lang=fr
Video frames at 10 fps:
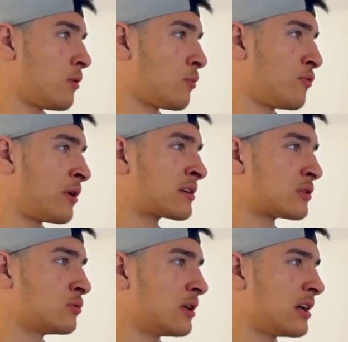on voir que ça
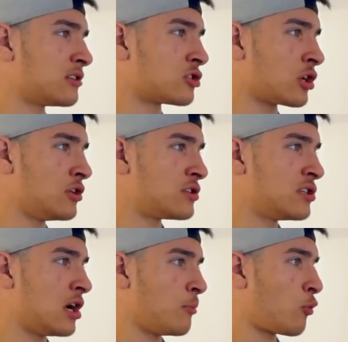coûte assez cher
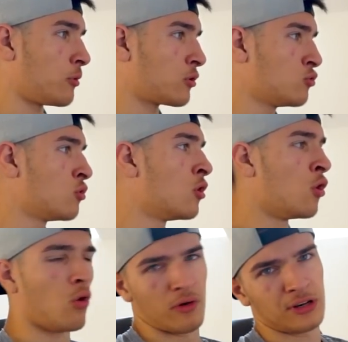ici à premier coup.
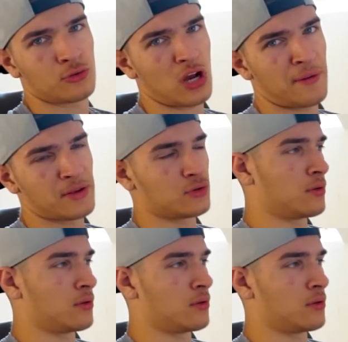On va aller sur Amazon.